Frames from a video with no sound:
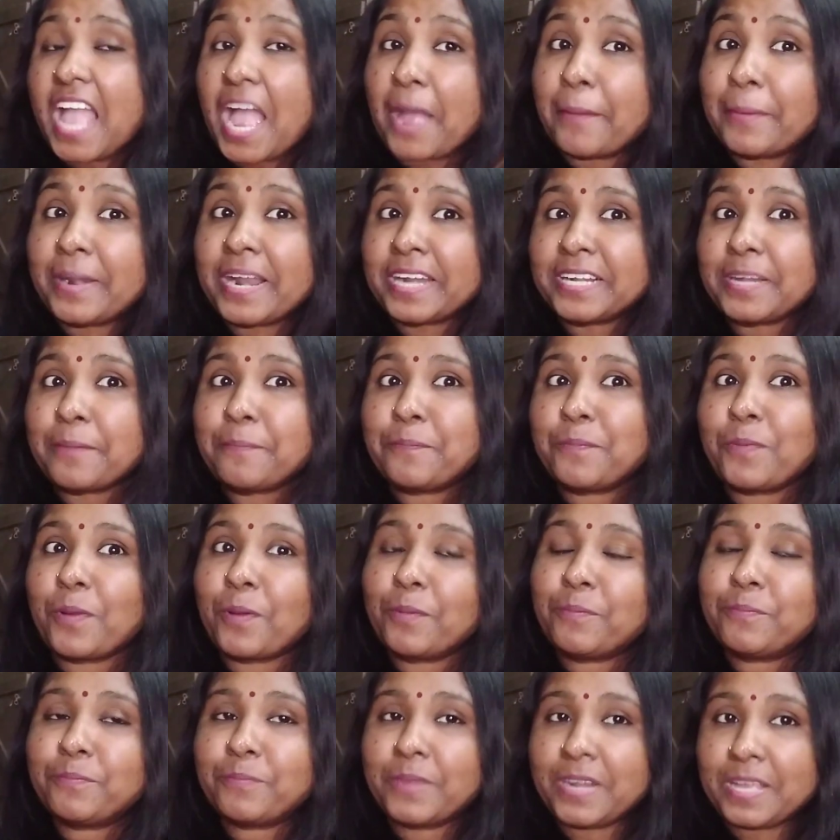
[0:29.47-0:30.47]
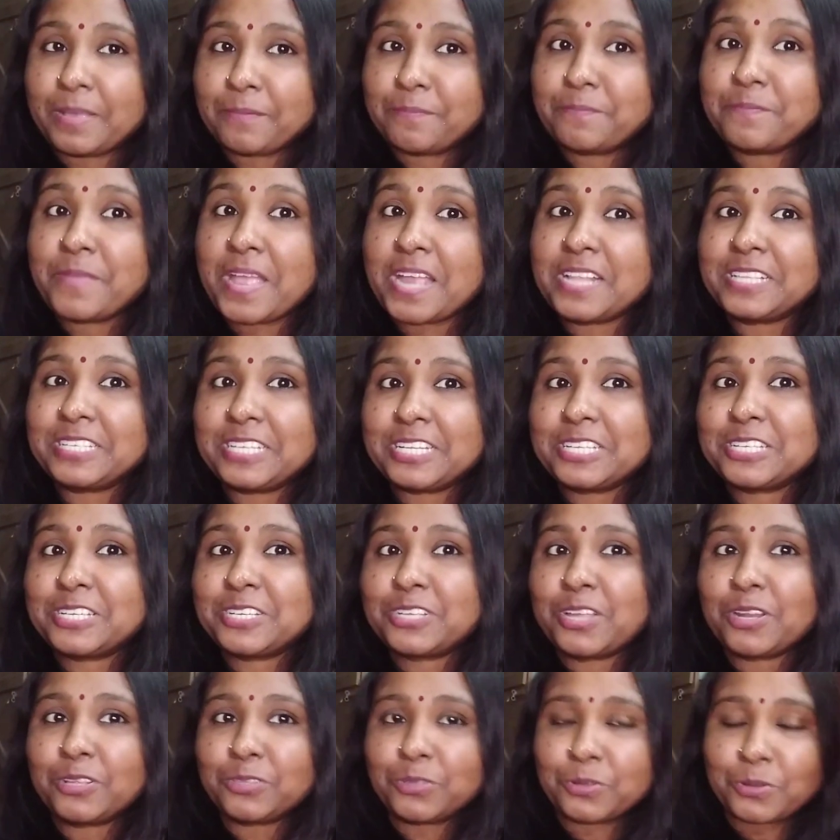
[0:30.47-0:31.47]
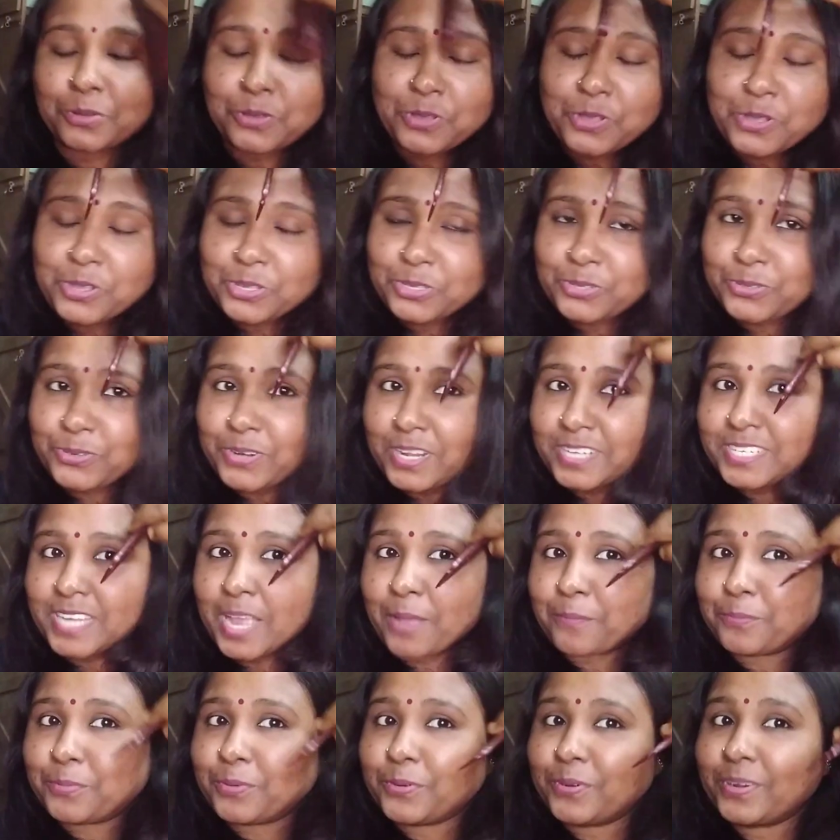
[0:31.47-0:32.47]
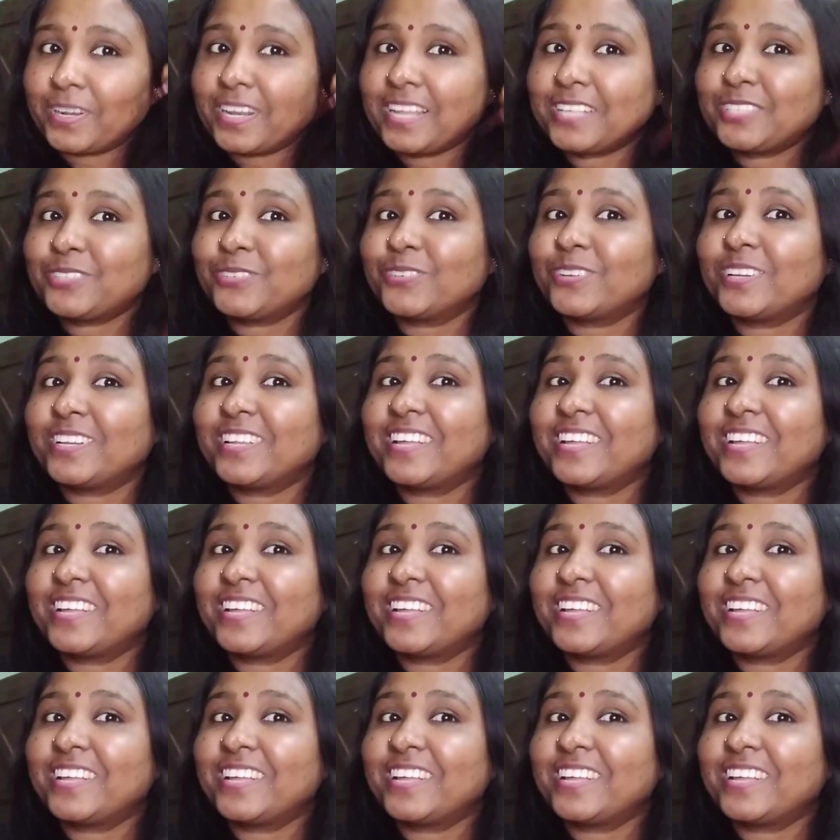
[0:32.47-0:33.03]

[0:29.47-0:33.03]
আমার একটা মানে মেন জিনিস কি জানো তো চুলে শ্যাম্পু করলে চুল